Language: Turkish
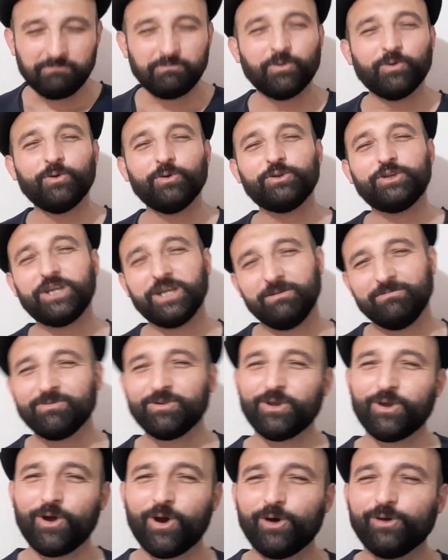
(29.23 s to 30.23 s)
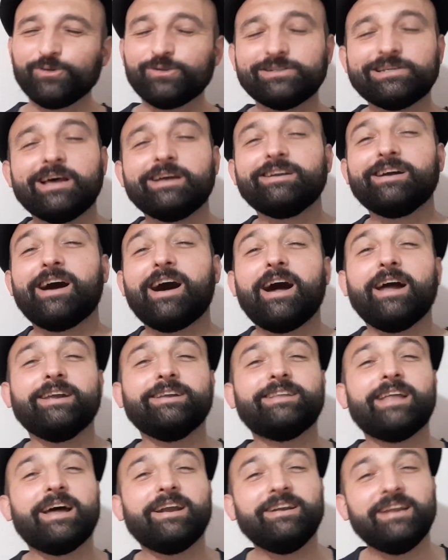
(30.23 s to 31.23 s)
bunu kim diyor? Sarı
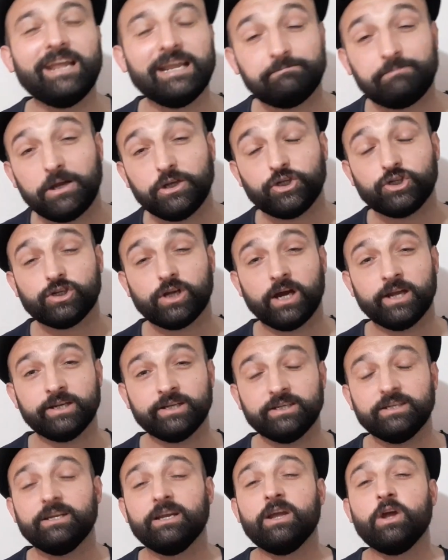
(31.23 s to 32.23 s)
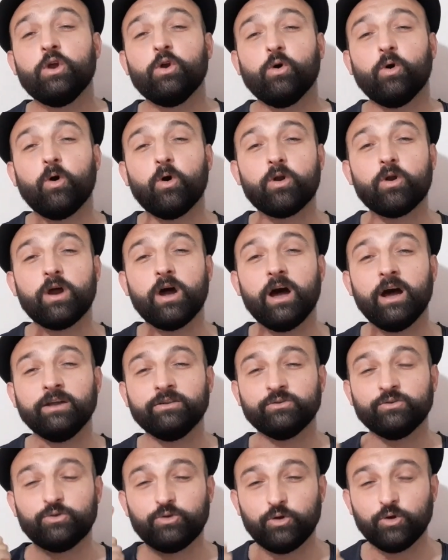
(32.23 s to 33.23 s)
Ay Dernek Başkanı
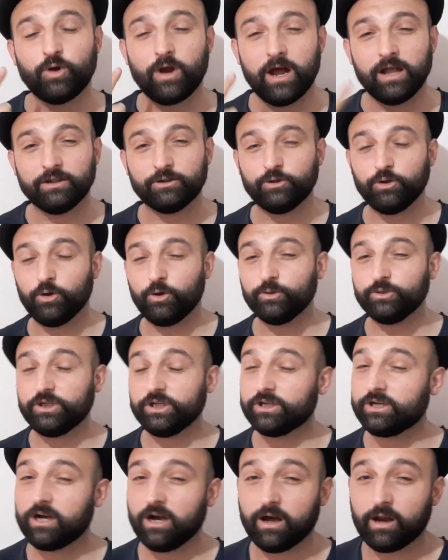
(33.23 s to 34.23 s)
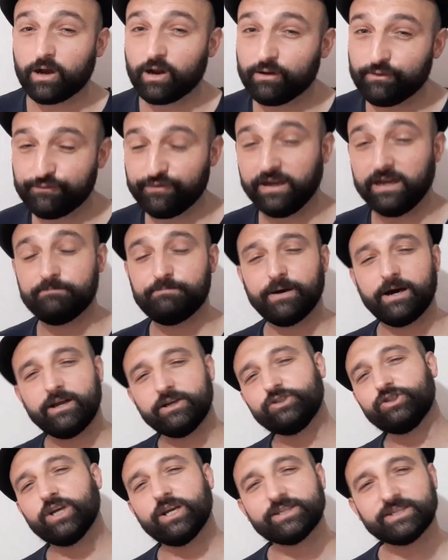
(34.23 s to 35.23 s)
Orhan Kural diyor ki karanfil
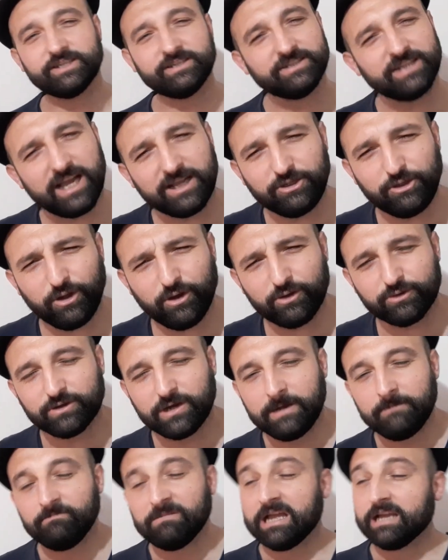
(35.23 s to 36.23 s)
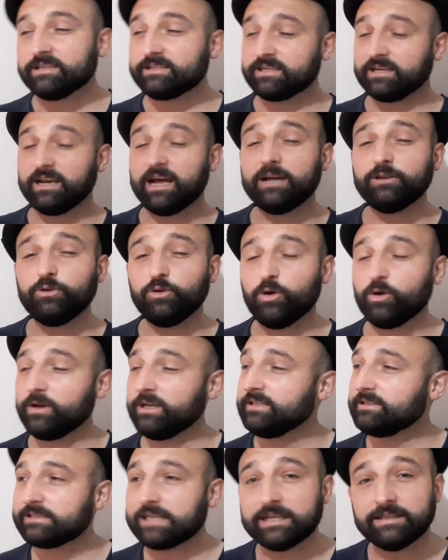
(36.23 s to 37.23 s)
parçasında diyor. Sıla diyor
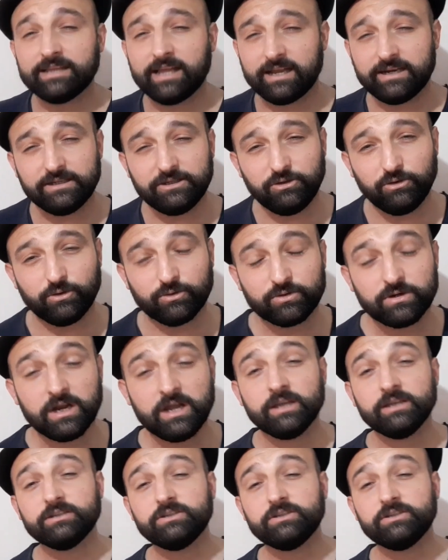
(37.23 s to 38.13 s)
insanları diyor.